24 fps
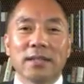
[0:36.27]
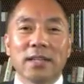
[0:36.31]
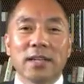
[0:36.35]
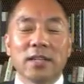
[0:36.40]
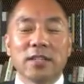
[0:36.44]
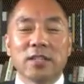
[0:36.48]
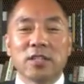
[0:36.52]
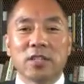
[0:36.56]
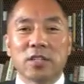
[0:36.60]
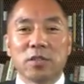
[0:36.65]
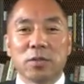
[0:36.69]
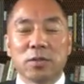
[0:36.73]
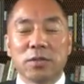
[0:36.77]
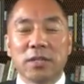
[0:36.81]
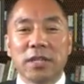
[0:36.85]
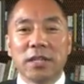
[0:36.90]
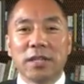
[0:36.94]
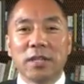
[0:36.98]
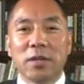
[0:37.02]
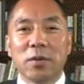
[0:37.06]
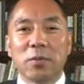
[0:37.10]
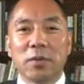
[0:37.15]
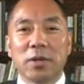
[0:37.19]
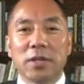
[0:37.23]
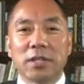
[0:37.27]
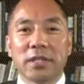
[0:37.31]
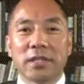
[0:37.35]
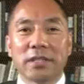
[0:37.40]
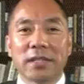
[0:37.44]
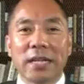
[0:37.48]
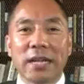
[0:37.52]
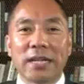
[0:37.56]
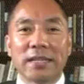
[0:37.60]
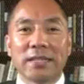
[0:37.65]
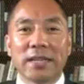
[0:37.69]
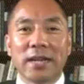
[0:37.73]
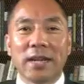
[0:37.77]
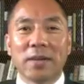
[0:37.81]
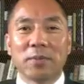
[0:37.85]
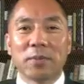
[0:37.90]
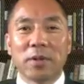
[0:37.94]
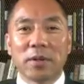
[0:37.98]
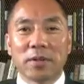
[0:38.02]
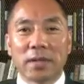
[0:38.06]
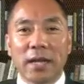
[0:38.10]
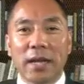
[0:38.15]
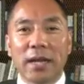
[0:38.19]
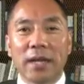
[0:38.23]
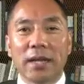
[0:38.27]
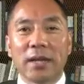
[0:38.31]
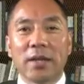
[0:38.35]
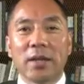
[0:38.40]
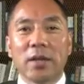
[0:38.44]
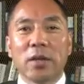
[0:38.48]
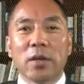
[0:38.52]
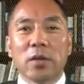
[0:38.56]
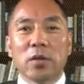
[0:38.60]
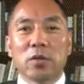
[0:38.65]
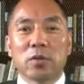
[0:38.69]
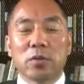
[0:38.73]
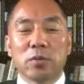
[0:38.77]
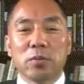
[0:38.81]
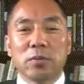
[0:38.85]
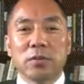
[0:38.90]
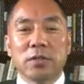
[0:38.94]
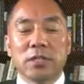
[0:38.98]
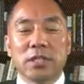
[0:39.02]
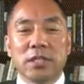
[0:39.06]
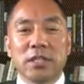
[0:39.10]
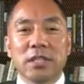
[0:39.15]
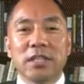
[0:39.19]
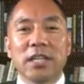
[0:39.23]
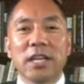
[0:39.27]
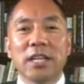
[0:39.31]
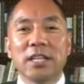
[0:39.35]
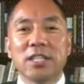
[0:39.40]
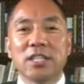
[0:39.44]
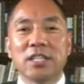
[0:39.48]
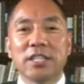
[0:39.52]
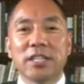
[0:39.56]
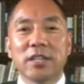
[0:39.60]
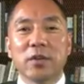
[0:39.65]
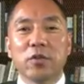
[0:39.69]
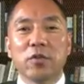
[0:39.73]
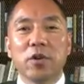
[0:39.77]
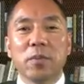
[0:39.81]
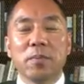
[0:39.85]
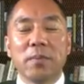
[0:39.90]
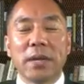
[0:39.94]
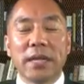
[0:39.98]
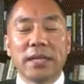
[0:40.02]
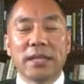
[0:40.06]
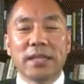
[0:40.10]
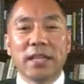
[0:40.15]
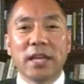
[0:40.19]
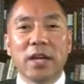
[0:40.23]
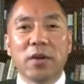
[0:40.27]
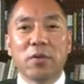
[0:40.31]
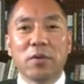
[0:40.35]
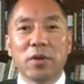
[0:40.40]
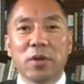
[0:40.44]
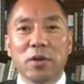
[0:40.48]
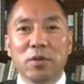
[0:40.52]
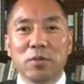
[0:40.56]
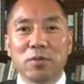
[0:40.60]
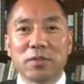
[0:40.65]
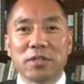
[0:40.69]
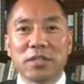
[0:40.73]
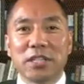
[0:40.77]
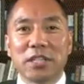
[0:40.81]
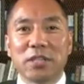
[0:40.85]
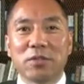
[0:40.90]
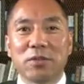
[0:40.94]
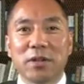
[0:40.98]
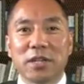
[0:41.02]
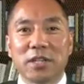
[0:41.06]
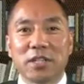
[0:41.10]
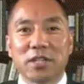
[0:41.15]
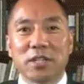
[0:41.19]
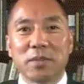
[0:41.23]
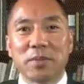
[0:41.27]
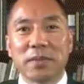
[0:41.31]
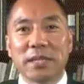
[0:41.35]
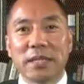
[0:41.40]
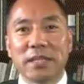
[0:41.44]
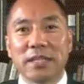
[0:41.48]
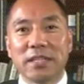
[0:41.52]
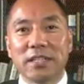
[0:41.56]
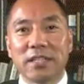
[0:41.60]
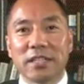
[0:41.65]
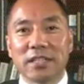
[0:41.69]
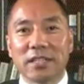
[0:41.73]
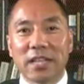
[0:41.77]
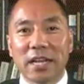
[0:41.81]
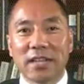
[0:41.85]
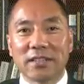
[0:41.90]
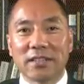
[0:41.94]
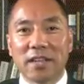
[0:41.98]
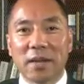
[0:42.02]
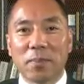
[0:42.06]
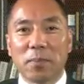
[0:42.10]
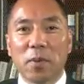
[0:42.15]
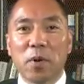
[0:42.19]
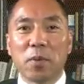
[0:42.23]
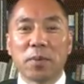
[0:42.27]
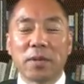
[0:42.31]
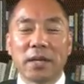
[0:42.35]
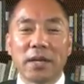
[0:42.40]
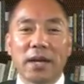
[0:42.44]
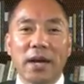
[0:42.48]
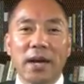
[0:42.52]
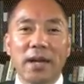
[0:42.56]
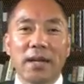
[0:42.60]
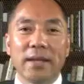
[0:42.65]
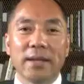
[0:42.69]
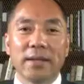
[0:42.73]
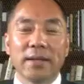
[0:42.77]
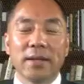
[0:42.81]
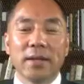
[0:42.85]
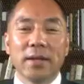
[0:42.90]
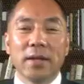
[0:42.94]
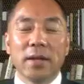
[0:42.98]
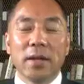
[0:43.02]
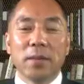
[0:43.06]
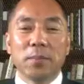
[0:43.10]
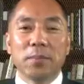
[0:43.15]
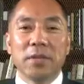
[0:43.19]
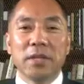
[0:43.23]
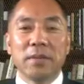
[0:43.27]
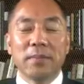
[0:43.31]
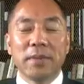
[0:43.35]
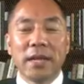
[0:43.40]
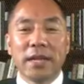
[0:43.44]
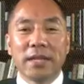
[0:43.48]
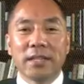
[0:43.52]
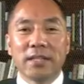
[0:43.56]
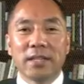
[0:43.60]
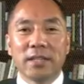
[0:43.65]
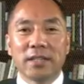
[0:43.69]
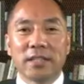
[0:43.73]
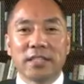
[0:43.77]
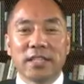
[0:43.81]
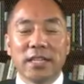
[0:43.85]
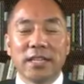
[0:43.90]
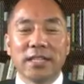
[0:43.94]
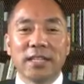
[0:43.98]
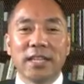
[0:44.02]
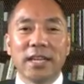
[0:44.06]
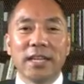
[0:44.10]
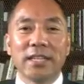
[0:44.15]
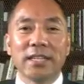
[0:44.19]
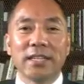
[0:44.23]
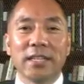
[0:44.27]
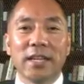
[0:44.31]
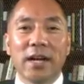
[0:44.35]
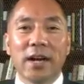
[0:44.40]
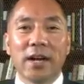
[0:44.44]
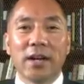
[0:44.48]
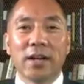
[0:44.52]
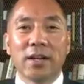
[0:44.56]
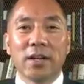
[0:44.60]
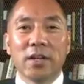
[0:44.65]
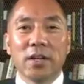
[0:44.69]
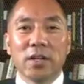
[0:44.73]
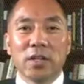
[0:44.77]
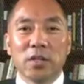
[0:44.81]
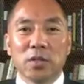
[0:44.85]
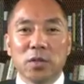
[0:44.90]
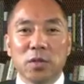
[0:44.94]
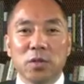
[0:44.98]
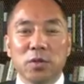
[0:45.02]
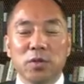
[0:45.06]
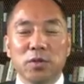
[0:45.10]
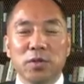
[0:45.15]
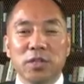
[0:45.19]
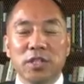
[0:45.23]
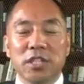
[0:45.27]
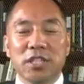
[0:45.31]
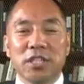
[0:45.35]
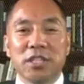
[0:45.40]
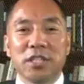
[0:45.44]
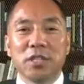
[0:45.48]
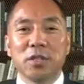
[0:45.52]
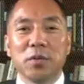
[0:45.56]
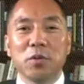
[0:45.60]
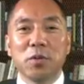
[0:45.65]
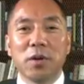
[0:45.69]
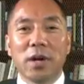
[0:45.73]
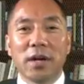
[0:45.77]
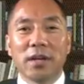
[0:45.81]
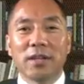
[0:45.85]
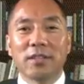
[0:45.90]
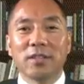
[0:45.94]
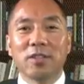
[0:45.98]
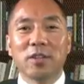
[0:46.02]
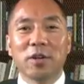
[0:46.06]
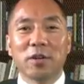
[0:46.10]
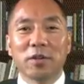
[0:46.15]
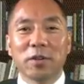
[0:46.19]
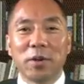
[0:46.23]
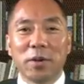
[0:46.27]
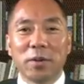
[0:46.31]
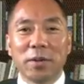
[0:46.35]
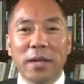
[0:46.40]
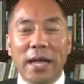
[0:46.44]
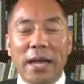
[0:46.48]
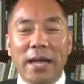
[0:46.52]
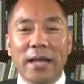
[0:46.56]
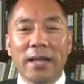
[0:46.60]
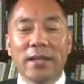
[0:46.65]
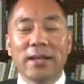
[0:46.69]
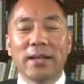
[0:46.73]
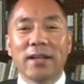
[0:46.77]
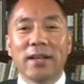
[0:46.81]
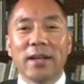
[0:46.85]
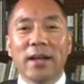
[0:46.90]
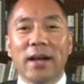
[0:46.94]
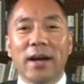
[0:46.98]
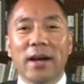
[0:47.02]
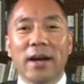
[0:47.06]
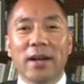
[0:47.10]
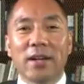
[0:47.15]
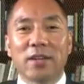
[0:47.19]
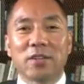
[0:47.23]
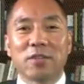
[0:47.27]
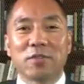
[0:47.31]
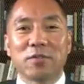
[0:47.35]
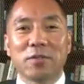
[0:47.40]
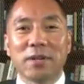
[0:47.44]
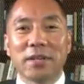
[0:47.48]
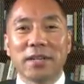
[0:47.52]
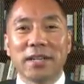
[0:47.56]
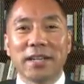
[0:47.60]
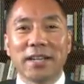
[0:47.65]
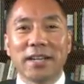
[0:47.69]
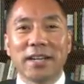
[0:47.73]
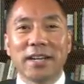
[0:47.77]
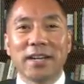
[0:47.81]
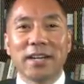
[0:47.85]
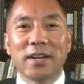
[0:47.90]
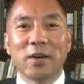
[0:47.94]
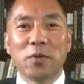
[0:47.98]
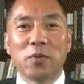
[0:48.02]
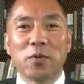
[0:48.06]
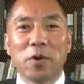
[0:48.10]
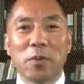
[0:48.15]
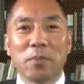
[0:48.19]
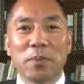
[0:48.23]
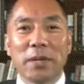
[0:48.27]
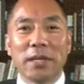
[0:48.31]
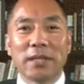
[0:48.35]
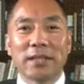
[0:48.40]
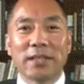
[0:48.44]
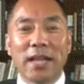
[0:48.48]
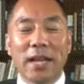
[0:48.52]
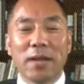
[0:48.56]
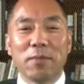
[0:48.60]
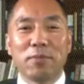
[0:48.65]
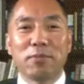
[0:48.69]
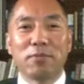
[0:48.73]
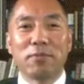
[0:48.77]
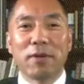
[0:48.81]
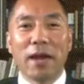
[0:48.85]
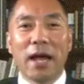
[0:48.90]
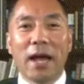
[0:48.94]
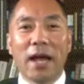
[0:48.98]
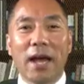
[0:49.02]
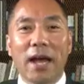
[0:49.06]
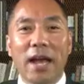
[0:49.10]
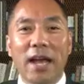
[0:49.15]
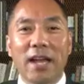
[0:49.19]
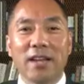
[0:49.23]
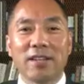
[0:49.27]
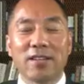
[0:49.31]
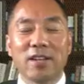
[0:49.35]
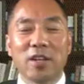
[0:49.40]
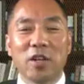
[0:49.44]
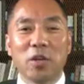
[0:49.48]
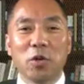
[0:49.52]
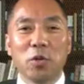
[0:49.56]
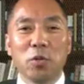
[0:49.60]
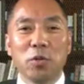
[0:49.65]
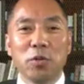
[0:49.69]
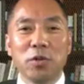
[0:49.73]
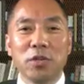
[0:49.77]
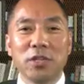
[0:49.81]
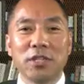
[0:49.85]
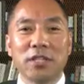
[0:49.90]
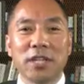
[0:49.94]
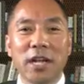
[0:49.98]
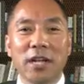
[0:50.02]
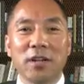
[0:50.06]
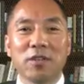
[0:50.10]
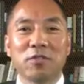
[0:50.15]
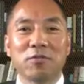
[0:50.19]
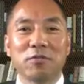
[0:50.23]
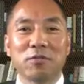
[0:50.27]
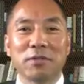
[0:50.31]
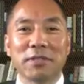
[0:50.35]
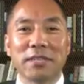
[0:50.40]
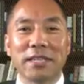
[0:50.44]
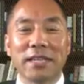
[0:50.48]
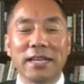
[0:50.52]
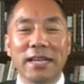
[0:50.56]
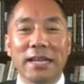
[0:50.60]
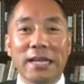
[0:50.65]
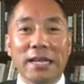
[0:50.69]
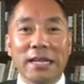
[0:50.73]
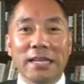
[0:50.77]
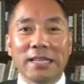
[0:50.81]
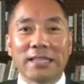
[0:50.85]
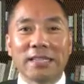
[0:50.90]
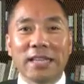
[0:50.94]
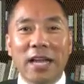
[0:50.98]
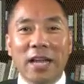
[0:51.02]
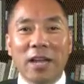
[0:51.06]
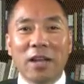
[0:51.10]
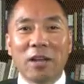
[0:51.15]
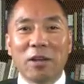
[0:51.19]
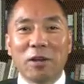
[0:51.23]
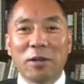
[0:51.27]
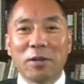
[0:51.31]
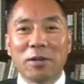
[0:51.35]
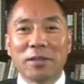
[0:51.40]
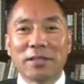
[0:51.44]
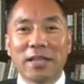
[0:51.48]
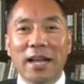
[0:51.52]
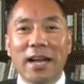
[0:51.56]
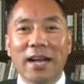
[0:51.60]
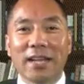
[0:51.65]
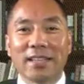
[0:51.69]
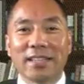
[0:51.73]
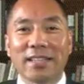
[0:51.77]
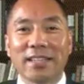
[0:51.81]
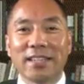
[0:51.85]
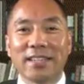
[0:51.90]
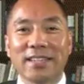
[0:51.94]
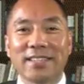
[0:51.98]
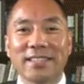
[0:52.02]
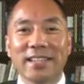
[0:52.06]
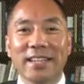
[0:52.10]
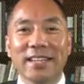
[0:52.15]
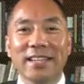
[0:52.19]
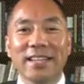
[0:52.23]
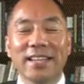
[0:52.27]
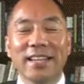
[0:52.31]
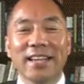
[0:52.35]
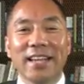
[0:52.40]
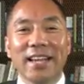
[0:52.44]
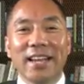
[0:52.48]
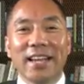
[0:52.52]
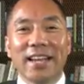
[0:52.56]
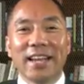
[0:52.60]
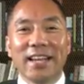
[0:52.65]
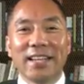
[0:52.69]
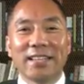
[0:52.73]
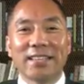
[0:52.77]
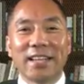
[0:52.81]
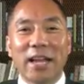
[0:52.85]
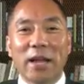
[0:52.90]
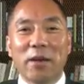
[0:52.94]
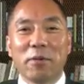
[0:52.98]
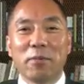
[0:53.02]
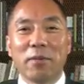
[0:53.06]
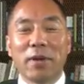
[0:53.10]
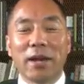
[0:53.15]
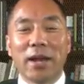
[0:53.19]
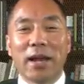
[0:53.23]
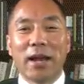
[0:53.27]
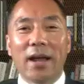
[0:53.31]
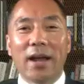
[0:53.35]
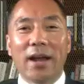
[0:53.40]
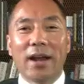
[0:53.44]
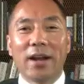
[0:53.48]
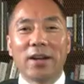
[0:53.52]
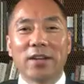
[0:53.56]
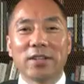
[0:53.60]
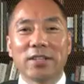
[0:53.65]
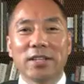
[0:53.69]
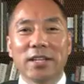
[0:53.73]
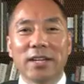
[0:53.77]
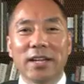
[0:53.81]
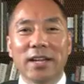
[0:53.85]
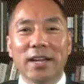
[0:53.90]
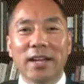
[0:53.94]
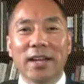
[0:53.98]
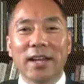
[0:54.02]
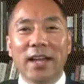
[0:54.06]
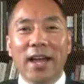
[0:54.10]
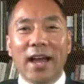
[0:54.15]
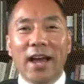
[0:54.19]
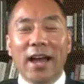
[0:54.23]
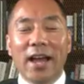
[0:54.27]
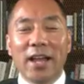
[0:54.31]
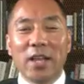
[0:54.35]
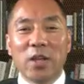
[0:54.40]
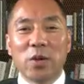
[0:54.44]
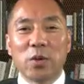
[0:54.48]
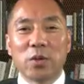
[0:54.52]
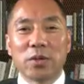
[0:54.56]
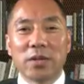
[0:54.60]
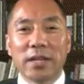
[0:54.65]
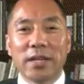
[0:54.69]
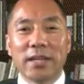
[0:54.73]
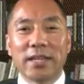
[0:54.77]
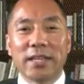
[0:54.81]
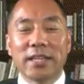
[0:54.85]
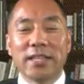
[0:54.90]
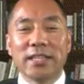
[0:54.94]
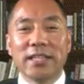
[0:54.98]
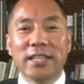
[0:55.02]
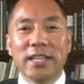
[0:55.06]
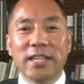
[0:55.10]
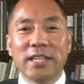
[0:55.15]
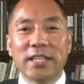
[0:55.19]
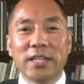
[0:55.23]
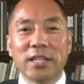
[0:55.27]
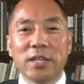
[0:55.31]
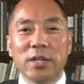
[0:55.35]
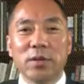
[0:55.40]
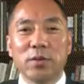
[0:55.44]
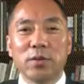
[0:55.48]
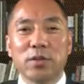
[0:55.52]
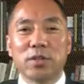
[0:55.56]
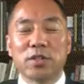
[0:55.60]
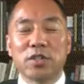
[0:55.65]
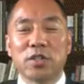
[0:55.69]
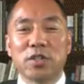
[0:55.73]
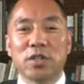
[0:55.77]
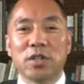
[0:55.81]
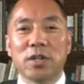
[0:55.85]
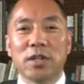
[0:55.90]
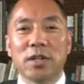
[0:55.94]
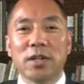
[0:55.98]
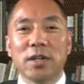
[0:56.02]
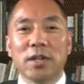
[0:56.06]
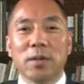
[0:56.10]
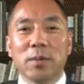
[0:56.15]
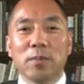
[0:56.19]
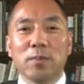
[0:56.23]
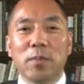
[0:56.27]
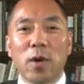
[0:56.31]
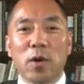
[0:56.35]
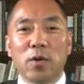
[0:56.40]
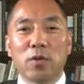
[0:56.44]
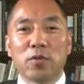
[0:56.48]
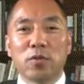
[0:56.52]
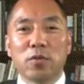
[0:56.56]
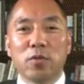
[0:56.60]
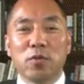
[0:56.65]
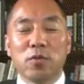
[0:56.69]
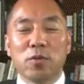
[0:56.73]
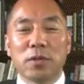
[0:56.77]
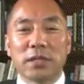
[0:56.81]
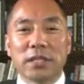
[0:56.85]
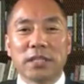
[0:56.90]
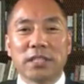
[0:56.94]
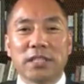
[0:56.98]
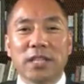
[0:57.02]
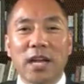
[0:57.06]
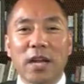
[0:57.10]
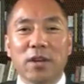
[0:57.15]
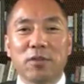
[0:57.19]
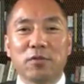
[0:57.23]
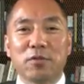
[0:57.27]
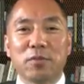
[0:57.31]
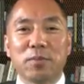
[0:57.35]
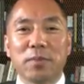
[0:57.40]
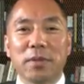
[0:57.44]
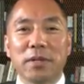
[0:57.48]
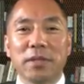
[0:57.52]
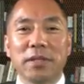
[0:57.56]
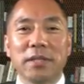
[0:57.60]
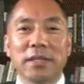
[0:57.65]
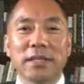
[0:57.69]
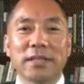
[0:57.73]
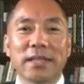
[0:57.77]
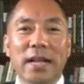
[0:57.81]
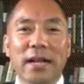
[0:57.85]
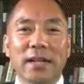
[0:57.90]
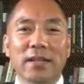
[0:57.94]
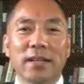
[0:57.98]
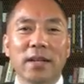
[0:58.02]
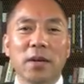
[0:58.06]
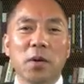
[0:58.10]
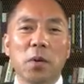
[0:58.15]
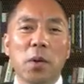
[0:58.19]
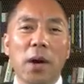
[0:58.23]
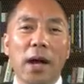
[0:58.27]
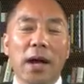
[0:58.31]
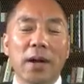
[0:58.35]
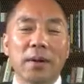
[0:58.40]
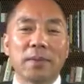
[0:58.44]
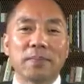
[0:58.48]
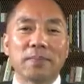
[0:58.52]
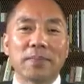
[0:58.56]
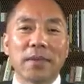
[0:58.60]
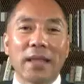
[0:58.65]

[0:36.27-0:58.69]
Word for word: 但是首先呢，我要向大家表态，从今天起，我每天会录制一段视频向大家报平安，避免像前天一样，由于希诺造谣言啊，说这个我被逮捕了，还是刘云山书记带着他的人来逮我了，而且还有人给叶宁律师冒充我的家属名义打电话。